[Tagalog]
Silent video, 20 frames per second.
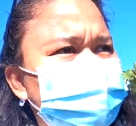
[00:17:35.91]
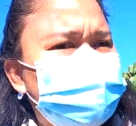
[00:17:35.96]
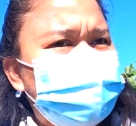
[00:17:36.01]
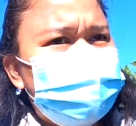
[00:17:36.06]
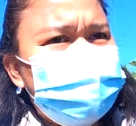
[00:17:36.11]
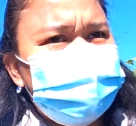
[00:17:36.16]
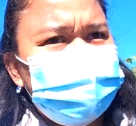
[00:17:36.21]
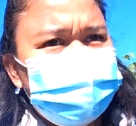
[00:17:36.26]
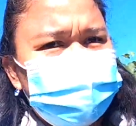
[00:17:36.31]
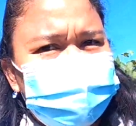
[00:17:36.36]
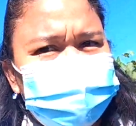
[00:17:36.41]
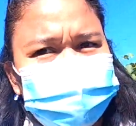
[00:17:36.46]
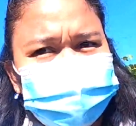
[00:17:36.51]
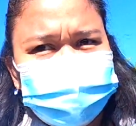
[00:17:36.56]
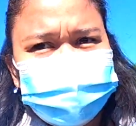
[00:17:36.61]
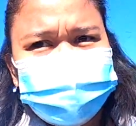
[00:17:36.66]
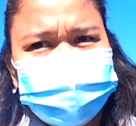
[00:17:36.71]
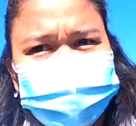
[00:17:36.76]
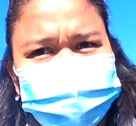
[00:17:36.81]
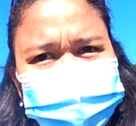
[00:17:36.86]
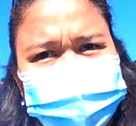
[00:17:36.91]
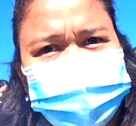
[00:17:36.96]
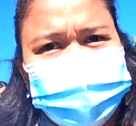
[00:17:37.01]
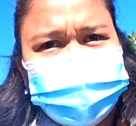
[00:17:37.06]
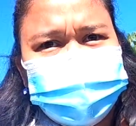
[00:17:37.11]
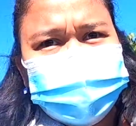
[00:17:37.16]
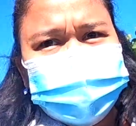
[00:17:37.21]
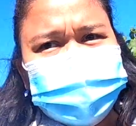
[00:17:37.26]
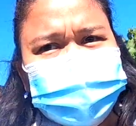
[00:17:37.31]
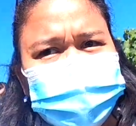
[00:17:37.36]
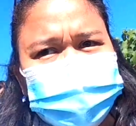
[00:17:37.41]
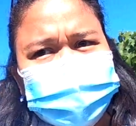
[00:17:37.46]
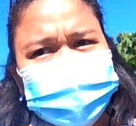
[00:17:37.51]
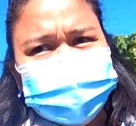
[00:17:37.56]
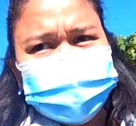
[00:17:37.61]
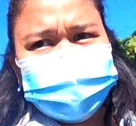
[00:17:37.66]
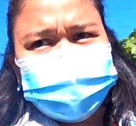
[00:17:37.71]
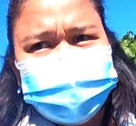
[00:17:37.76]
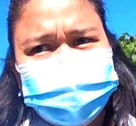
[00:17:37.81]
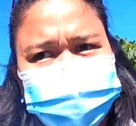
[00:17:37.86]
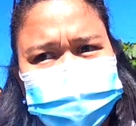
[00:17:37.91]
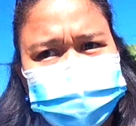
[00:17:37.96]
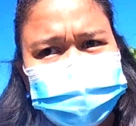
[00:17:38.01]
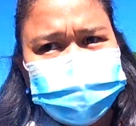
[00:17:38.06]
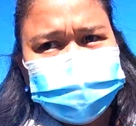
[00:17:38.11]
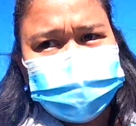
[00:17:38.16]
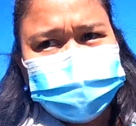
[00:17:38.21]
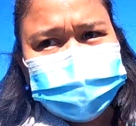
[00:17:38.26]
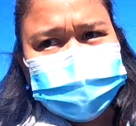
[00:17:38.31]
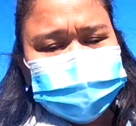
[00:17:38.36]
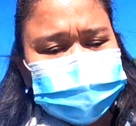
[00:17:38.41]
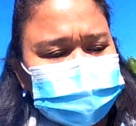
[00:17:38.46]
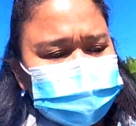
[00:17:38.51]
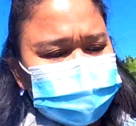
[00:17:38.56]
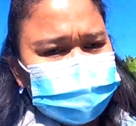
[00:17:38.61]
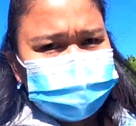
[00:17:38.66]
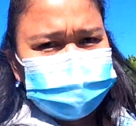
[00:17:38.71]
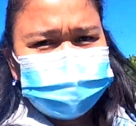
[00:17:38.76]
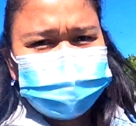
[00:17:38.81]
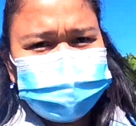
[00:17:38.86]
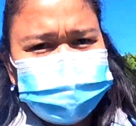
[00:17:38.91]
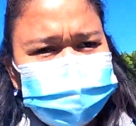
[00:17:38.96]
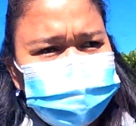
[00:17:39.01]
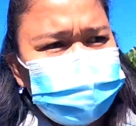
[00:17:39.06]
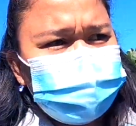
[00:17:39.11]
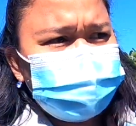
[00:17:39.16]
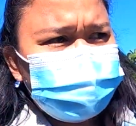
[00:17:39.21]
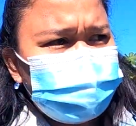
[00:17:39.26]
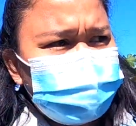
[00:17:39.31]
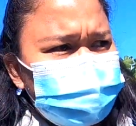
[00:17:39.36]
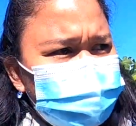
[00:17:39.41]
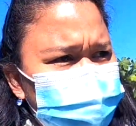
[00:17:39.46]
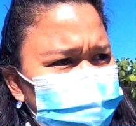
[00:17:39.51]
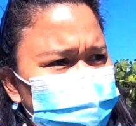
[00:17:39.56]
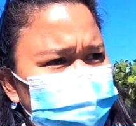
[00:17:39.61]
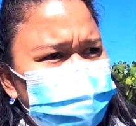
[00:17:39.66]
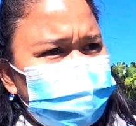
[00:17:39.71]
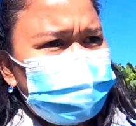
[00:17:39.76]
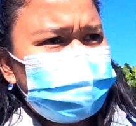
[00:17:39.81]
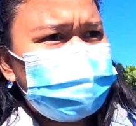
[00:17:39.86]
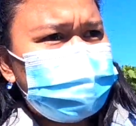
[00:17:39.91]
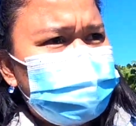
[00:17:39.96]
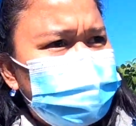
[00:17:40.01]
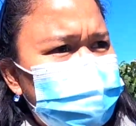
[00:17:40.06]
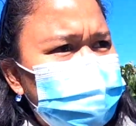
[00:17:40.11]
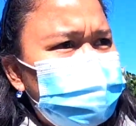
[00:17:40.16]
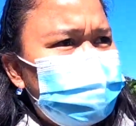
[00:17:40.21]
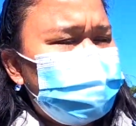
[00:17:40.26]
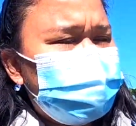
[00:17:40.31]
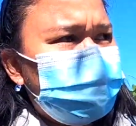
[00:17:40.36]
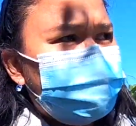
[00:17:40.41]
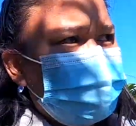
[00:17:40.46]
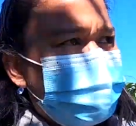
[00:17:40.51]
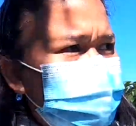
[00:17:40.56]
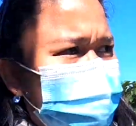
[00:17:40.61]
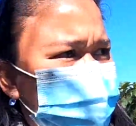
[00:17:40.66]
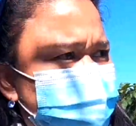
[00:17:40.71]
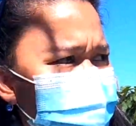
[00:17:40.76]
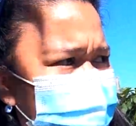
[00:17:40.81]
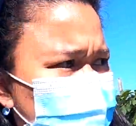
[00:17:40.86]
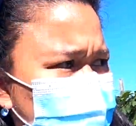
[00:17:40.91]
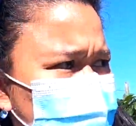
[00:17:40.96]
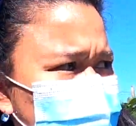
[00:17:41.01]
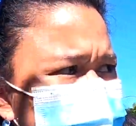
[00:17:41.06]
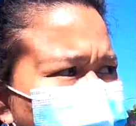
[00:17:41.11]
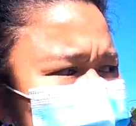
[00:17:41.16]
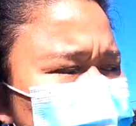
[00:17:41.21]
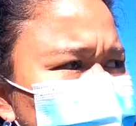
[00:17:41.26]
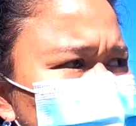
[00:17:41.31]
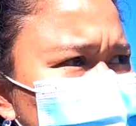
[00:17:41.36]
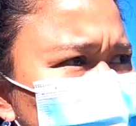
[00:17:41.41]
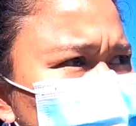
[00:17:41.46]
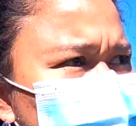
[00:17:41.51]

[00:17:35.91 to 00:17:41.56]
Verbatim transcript: Yeah. Then And daming vegetables. Oh. Wait, more vegetables. More wait, wait, wait.